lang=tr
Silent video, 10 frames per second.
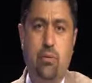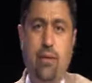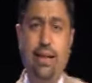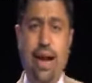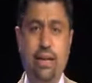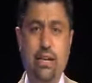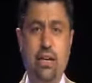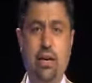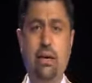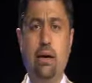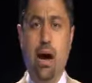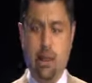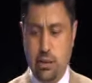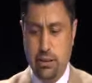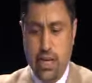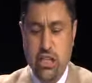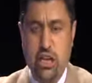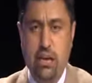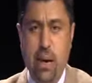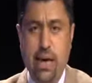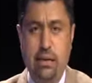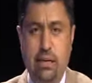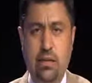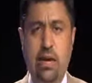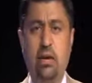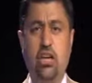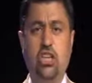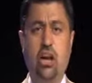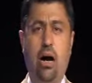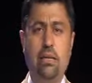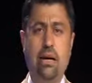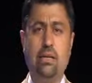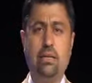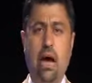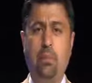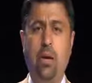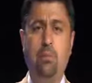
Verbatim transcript: Ve derdi ki halk secde edip eğildiğinde işte Allah'ınız Rab